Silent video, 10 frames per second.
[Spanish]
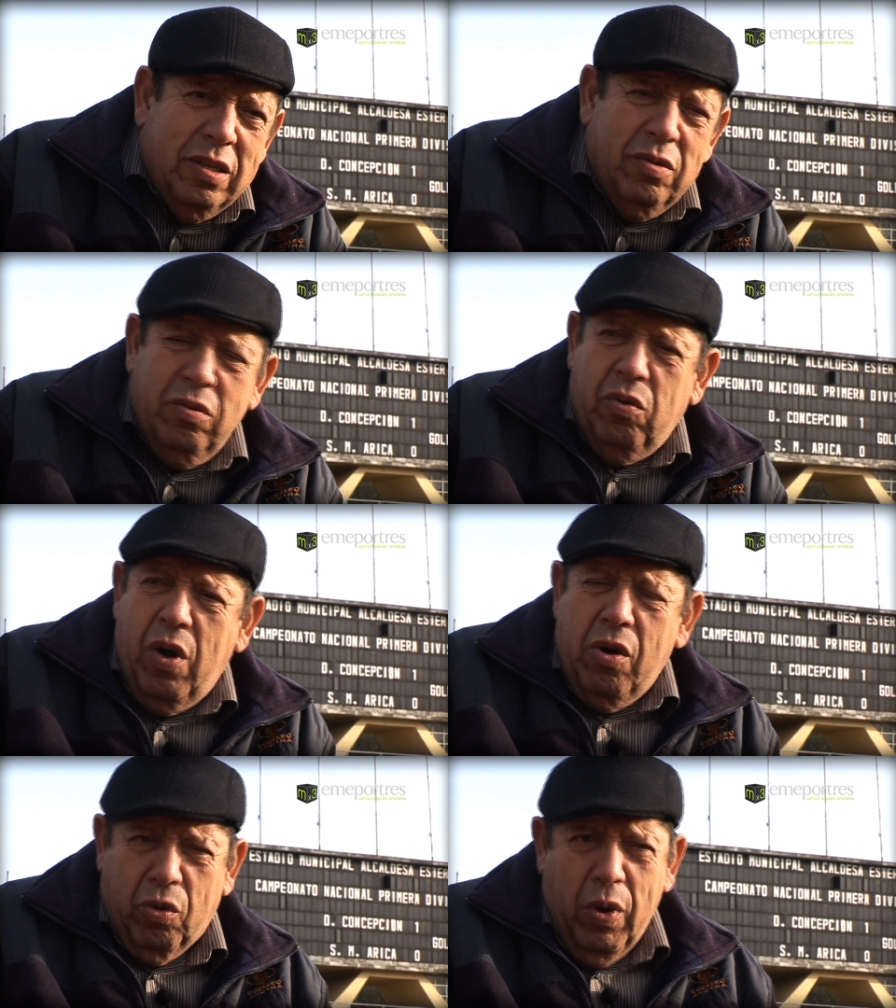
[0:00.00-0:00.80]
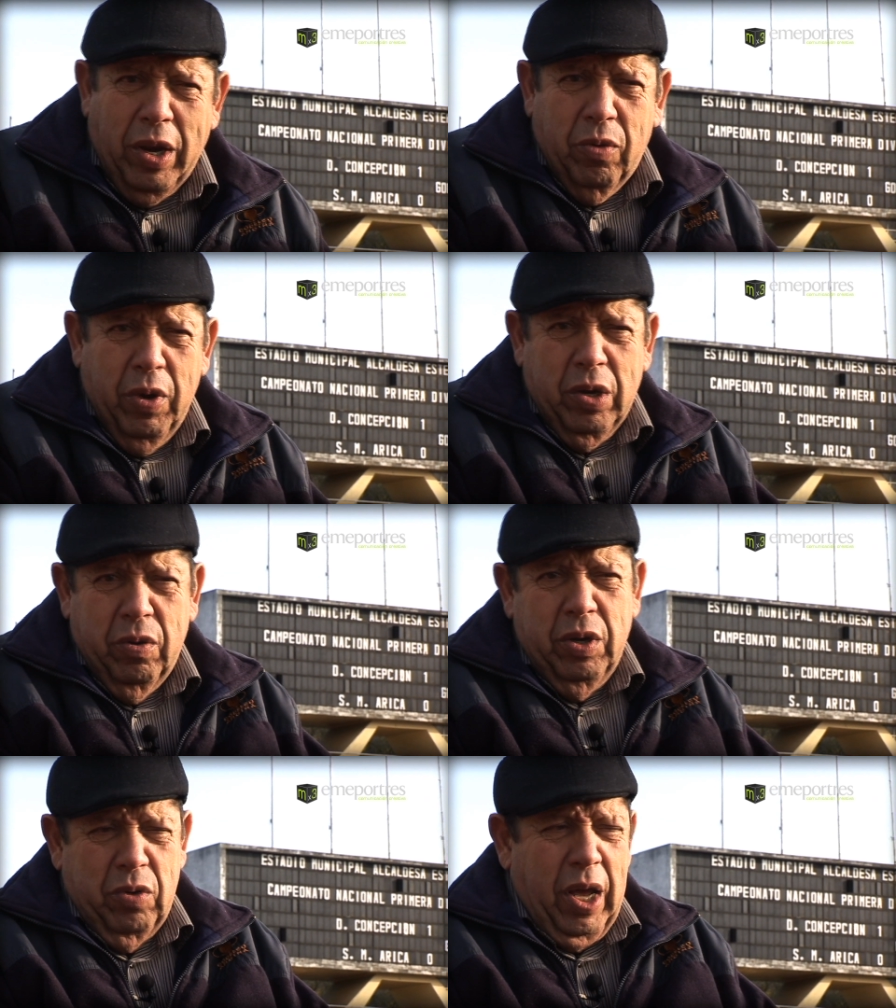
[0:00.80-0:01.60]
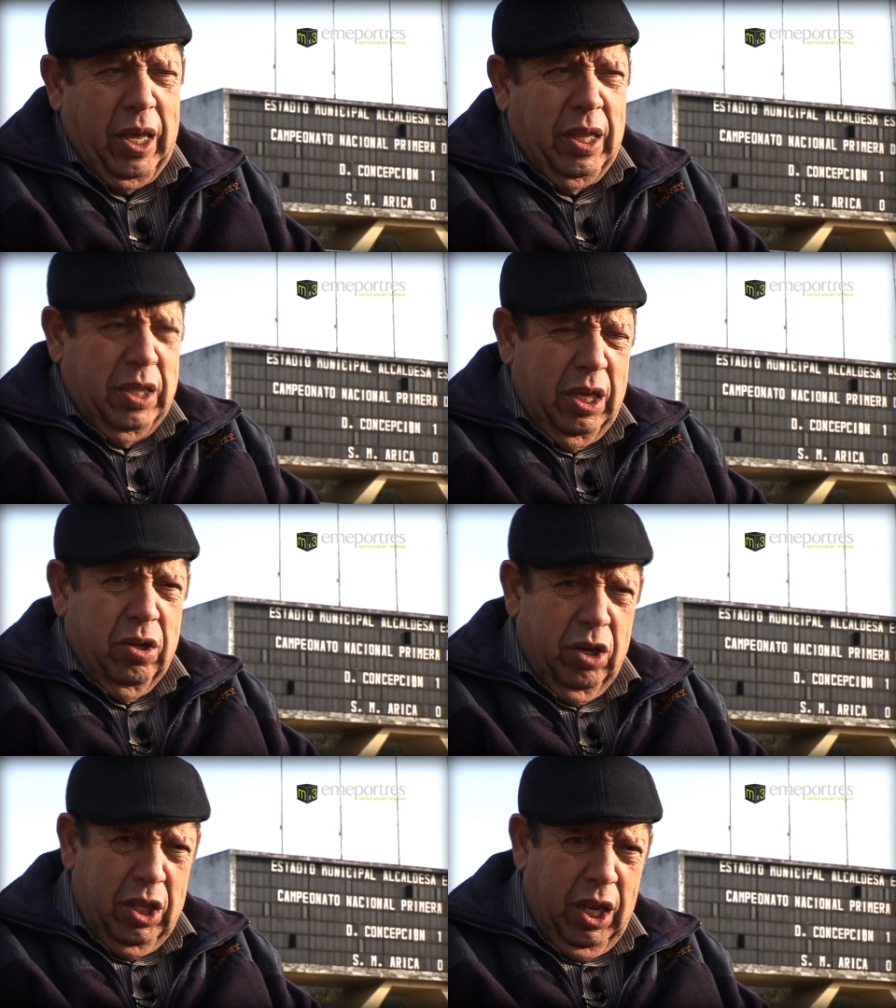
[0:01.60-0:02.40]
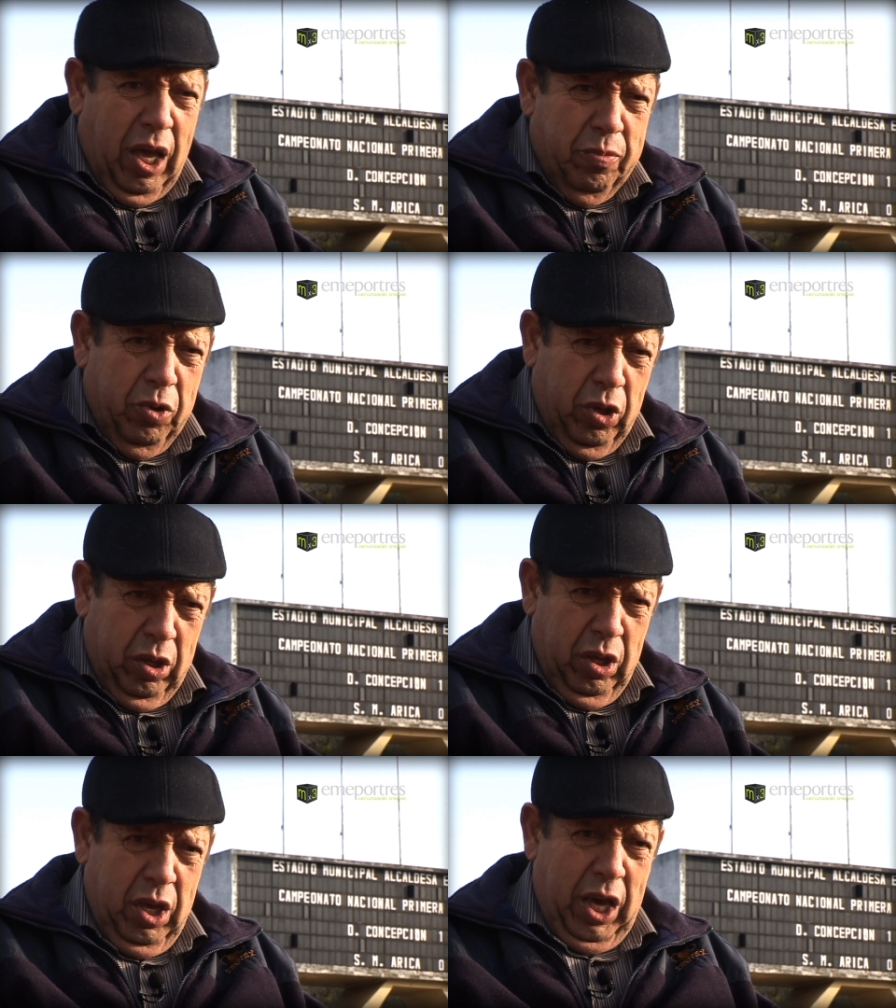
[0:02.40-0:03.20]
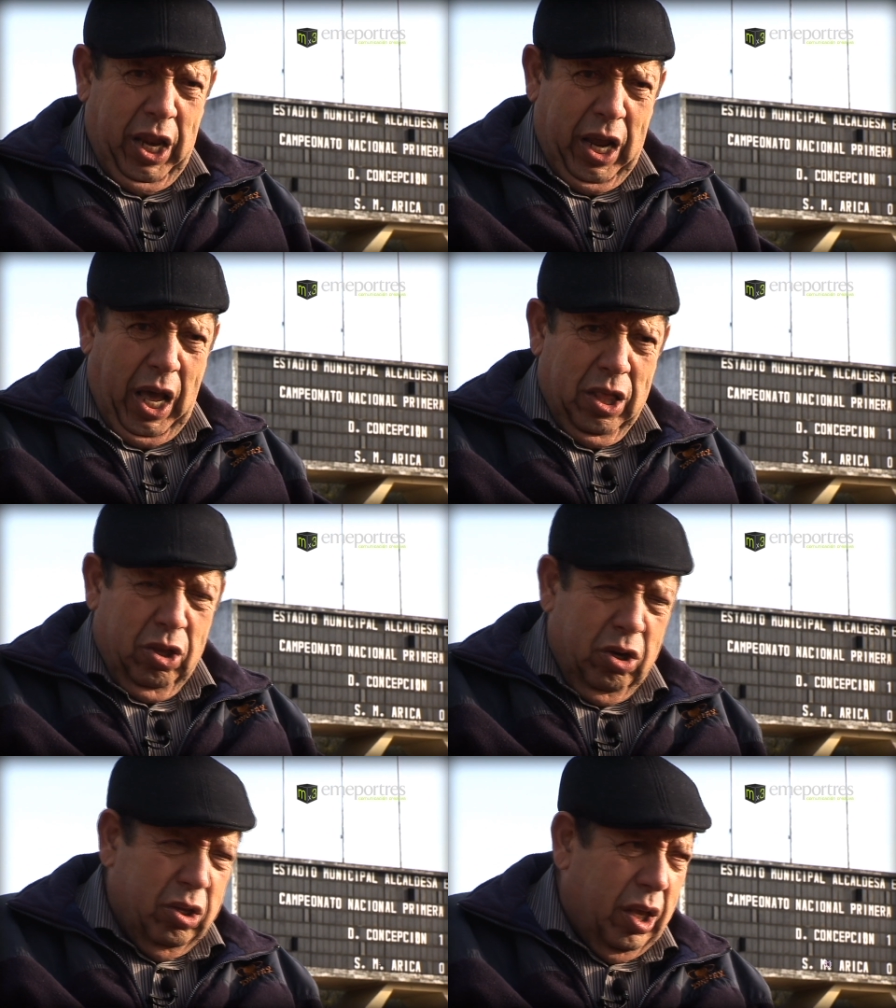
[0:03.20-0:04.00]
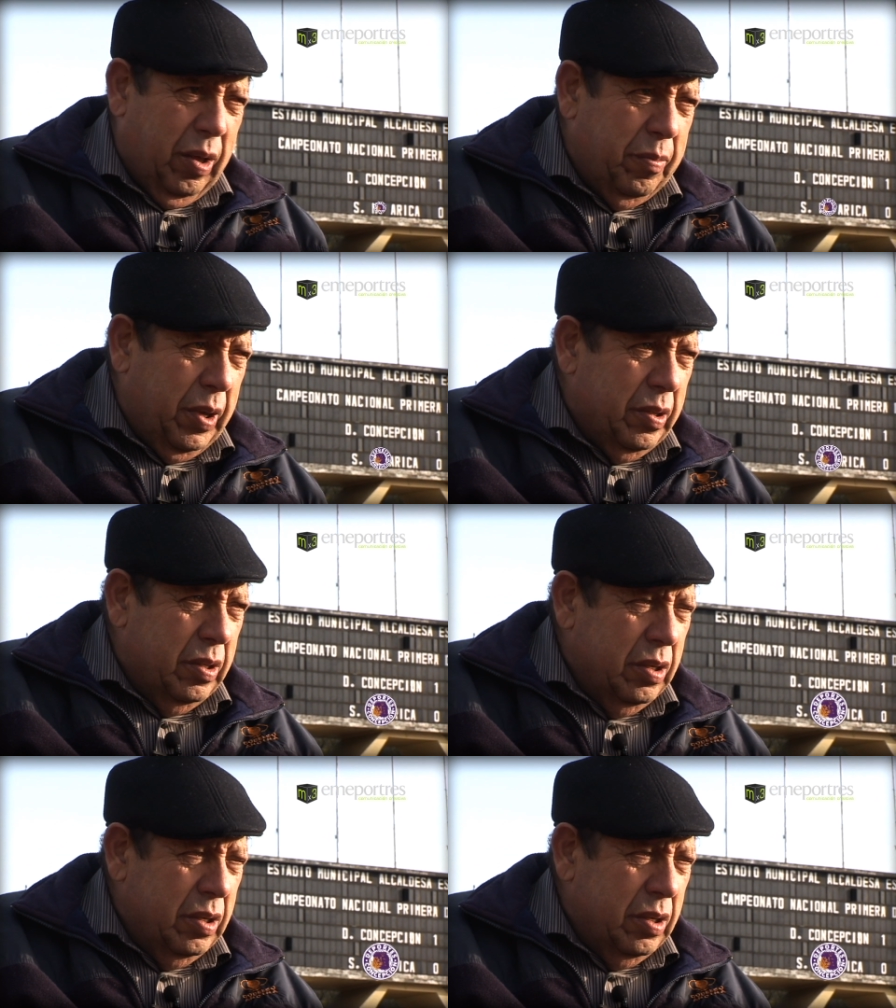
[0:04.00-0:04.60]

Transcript: un jugador bueno, bueno, bueno, un argentino que tenía muy, era grandote también.